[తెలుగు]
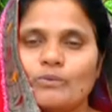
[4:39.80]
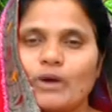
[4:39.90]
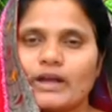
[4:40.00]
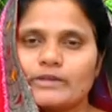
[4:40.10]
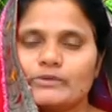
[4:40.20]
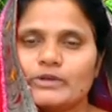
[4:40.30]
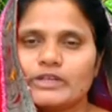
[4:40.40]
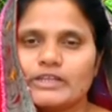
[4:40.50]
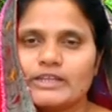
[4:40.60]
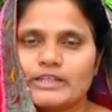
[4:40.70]

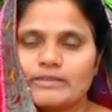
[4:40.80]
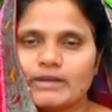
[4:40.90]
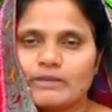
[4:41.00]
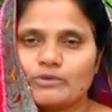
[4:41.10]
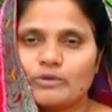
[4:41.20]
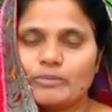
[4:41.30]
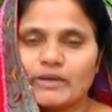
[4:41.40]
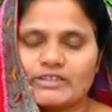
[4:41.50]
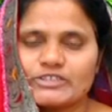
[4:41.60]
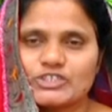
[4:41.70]
వాక్యంలోనికి మనము
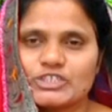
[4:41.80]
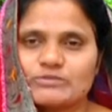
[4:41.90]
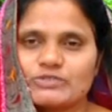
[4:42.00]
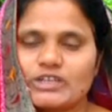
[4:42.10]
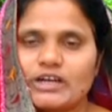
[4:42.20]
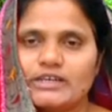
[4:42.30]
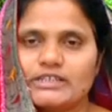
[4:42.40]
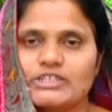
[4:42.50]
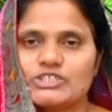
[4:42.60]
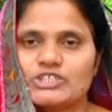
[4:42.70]
ప్రవేశించక ముందుగా
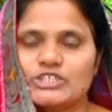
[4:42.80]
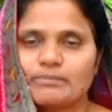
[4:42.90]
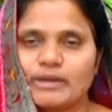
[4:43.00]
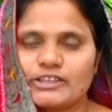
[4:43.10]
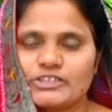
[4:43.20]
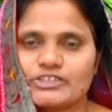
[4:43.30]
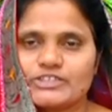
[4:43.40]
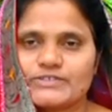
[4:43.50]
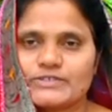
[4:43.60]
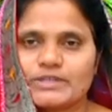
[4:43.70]
చిన్న ప్రార్థన
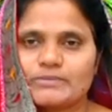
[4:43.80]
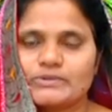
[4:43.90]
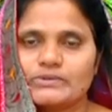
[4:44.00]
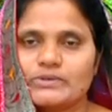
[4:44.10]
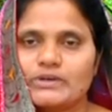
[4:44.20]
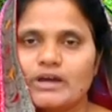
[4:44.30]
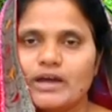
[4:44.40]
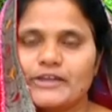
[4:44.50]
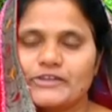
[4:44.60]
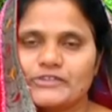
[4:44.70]
చేసుకుందాము
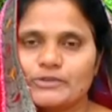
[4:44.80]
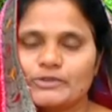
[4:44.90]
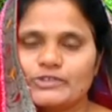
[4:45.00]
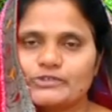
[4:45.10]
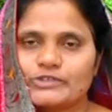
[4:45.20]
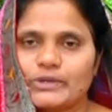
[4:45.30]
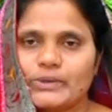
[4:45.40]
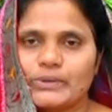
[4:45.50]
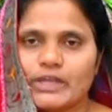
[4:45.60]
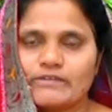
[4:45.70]
అయ్యేసేపు
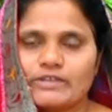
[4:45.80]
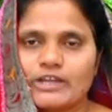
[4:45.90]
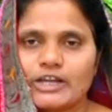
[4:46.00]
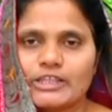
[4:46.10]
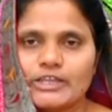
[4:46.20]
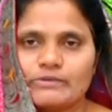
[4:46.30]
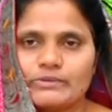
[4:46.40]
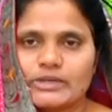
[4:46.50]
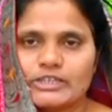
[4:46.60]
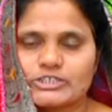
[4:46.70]
జీవితంలో ఏ విధంగా
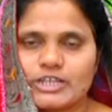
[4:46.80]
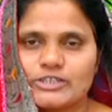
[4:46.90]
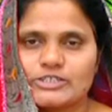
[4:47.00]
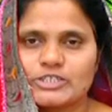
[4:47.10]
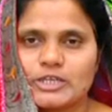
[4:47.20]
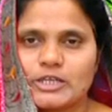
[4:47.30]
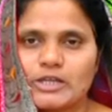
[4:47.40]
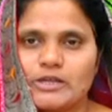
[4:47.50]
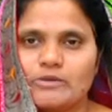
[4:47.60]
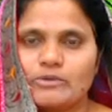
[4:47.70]
దేవుడు కష్టాల నుంచి
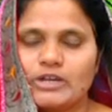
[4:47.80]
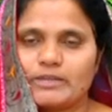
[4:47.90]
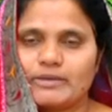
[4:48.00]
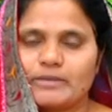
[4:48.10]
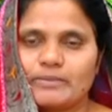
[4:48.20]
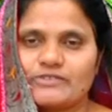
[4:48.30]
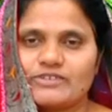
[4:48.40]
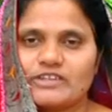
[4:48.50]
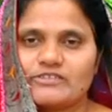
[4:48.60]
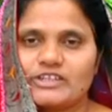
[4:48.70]
ఉన్నతమైన
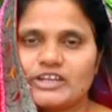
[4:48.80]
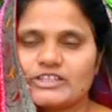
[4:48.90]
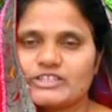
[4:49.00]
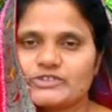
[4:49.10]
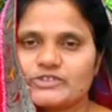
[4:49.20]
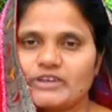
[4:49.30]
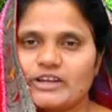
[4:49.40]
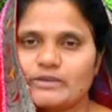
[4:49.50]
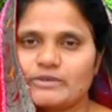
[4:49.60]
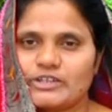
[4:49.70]
పదవికి ఏ విధంగా తీసుకుని
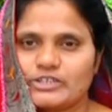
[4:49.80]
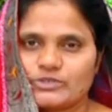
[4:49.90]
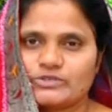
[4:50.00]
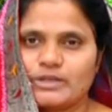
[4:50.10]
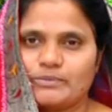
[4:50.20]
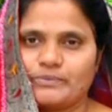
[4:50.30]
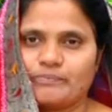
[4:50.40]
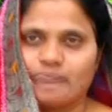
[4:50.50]
వెళ్ళాడమని నేర్చుకుందాము